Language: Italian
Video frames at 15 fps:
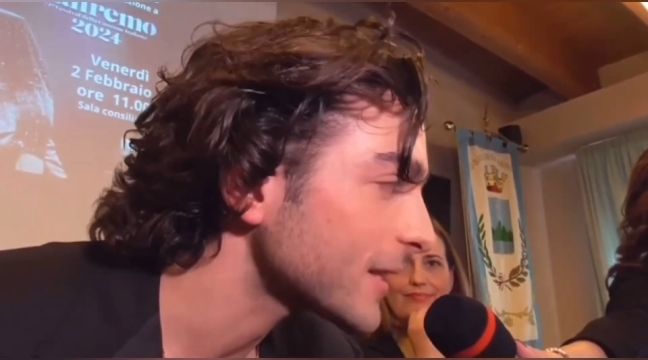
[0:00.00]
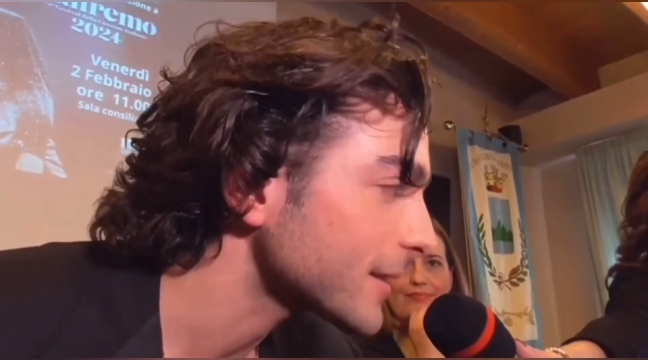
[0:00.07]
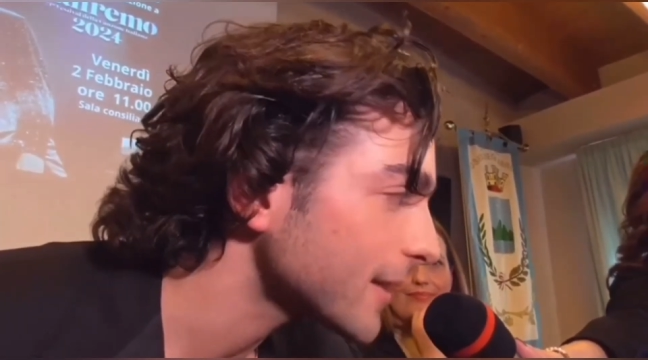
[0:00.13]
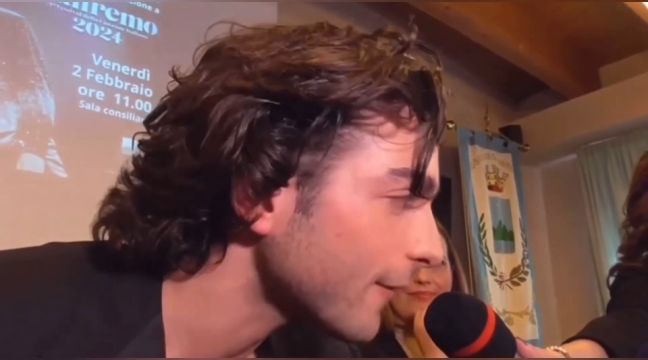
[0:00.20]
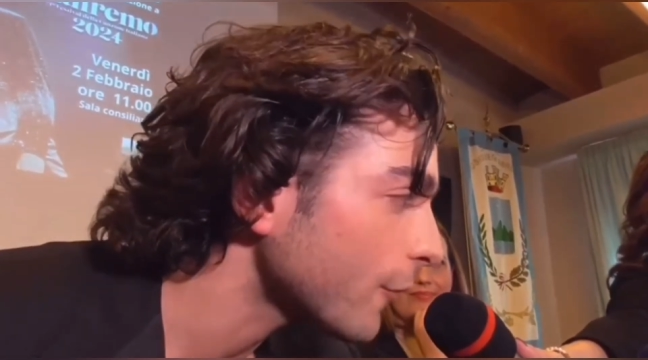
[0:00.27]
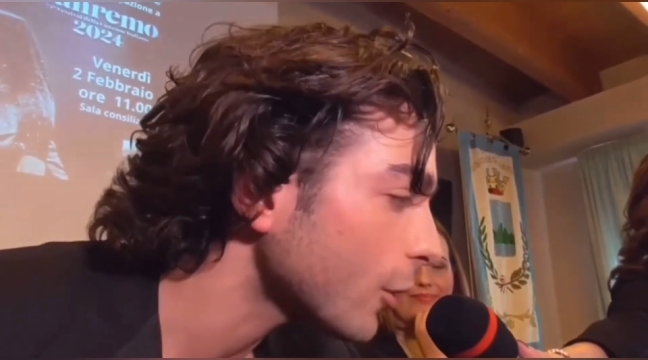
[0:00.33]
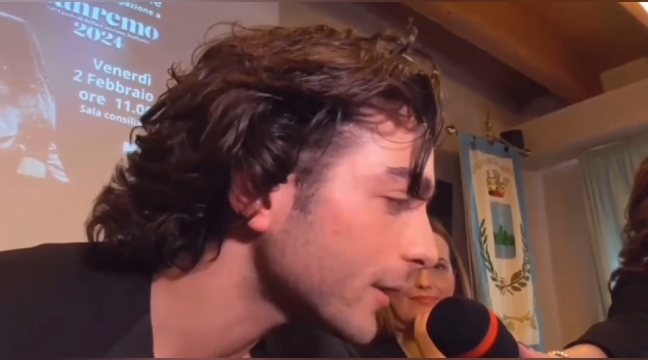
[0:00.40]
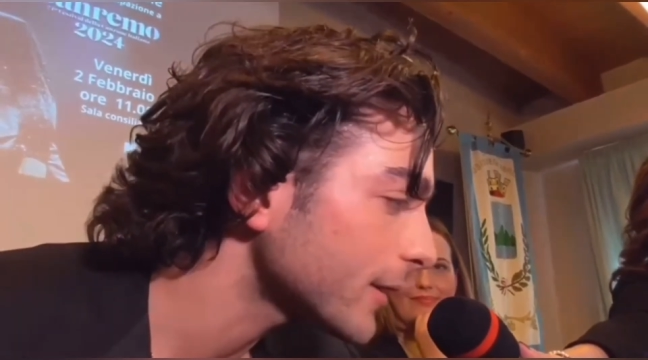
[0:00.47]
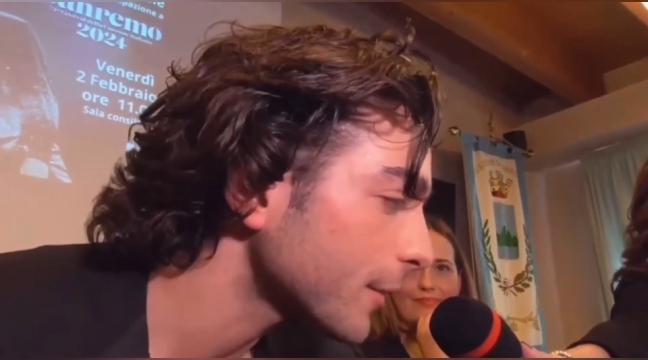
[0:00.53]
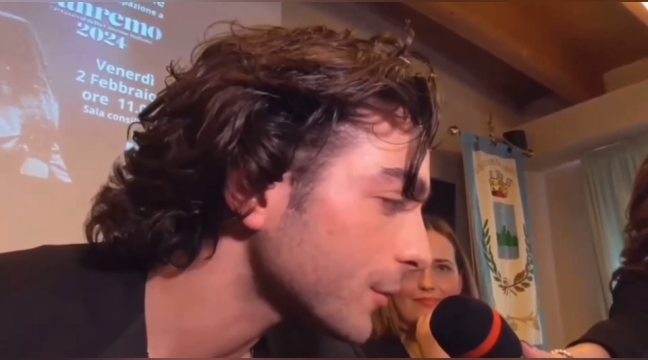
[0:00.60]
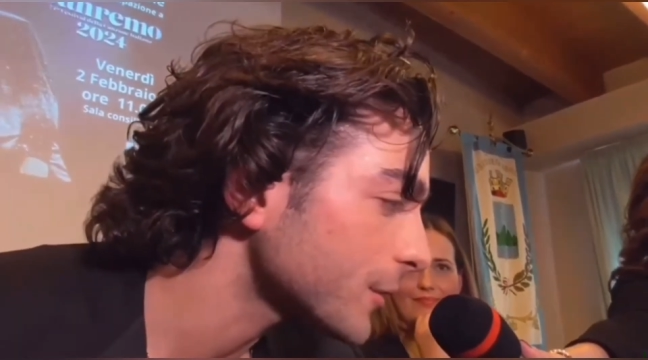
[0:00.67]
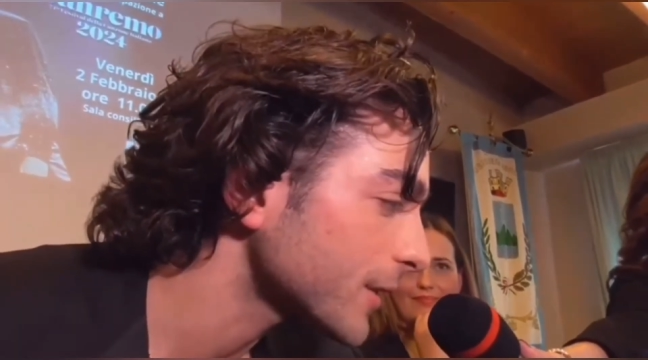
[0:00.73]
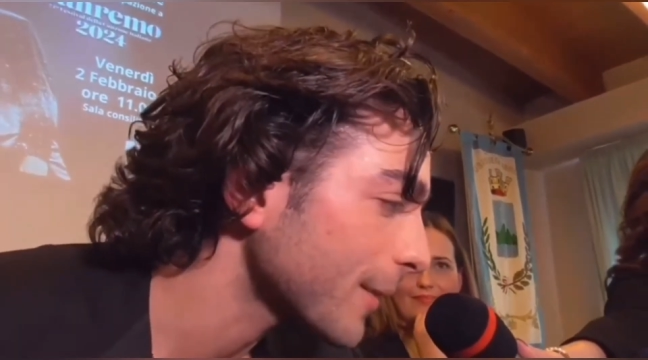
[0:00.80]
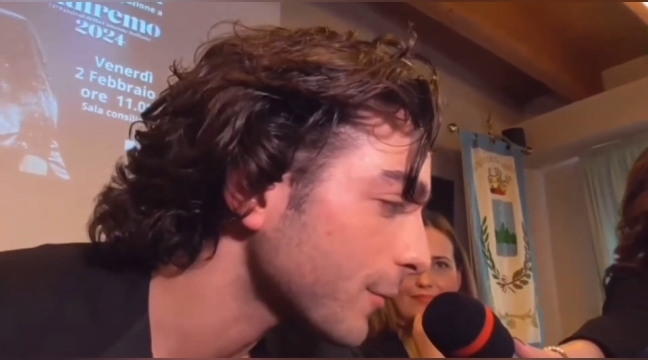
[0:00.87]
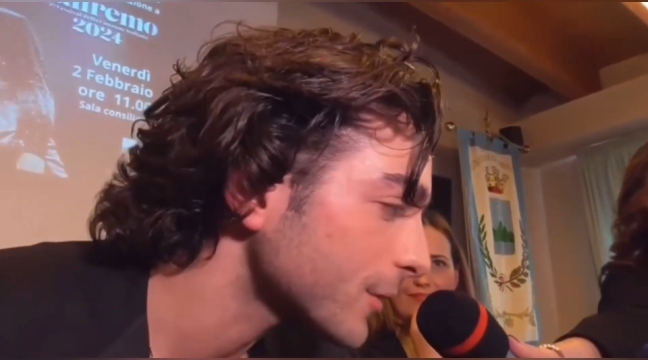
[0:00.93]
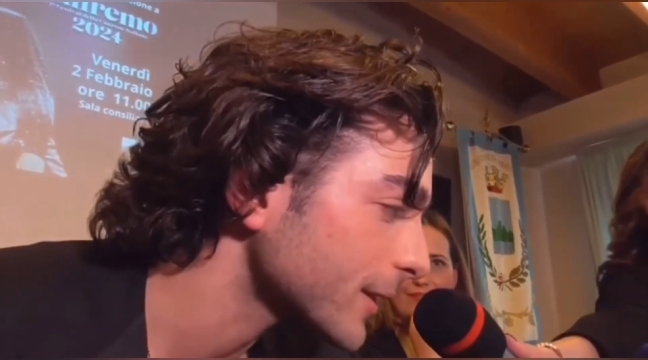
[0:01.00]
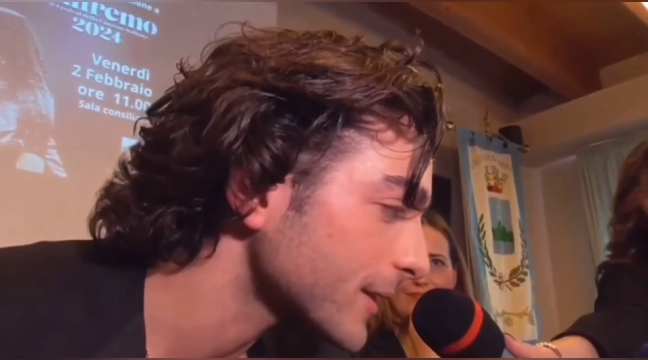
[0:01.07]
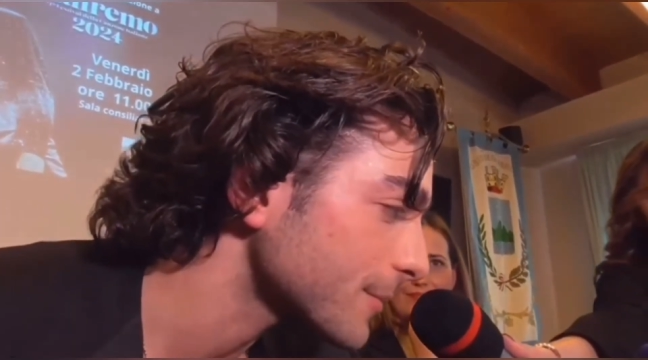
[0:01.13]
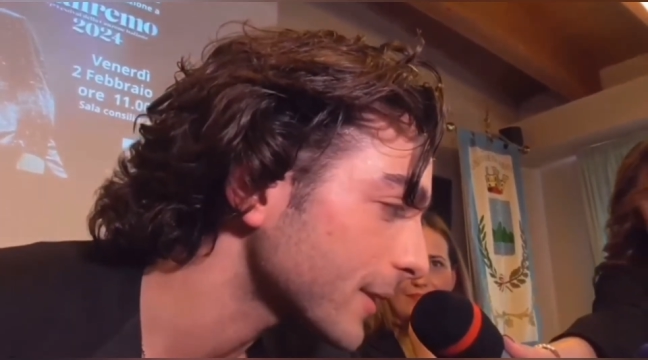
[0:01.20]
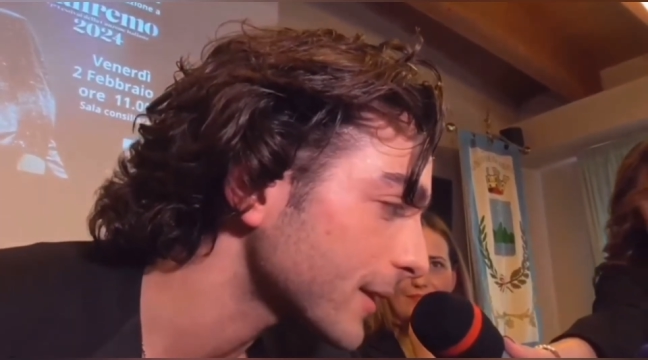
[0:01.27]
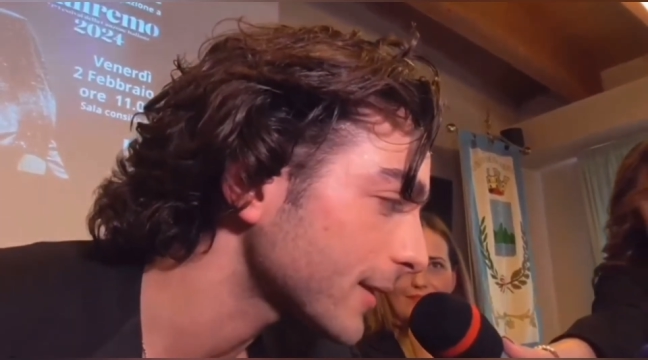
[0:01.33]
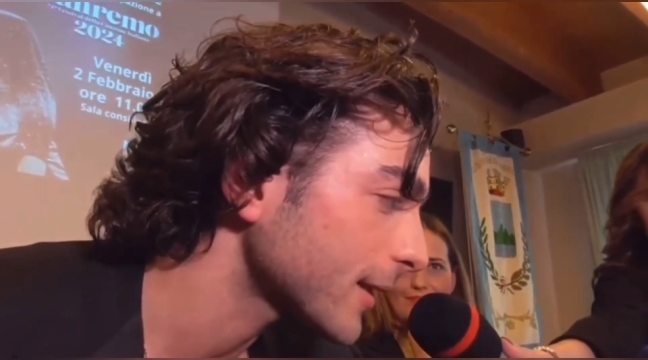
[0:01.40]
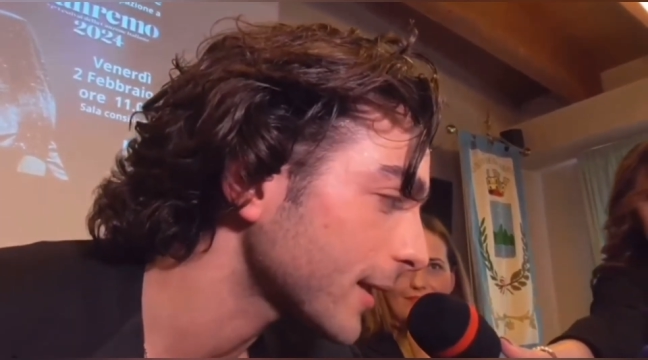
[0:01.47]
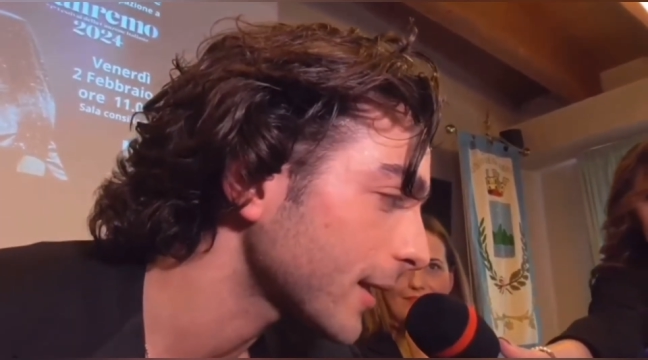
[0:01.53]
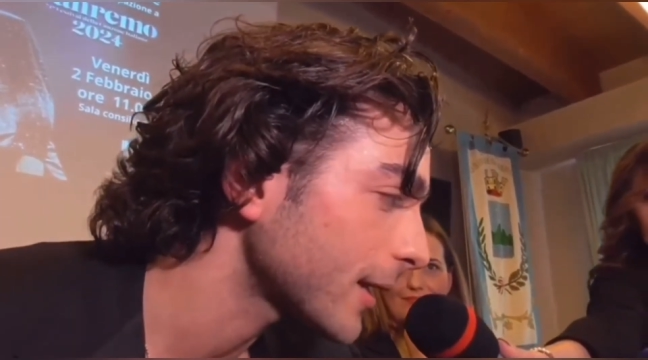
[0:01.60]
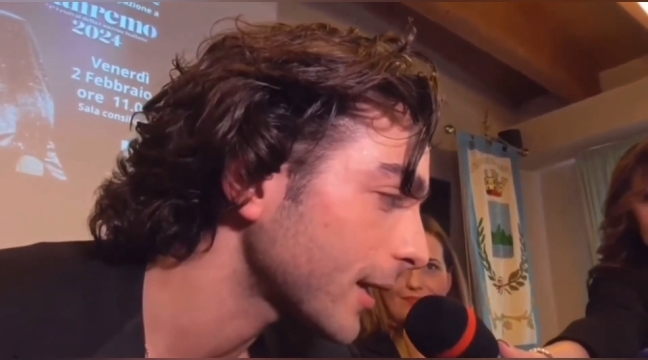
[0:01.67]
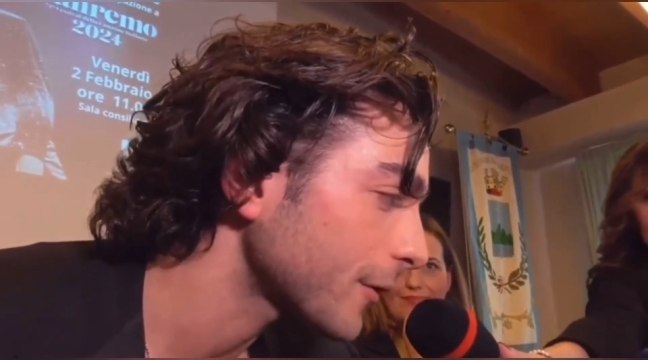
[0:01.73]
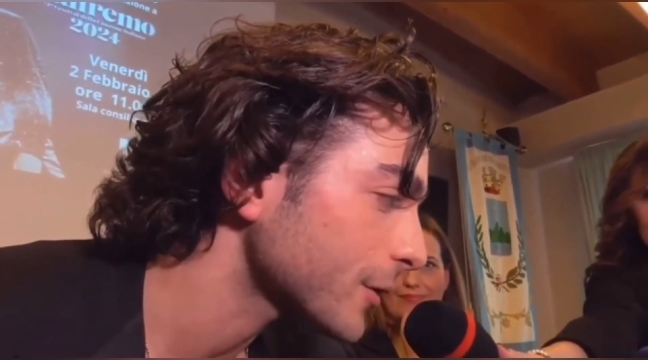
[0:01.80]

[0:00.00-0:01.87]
ma stavolta possiamo trasmettere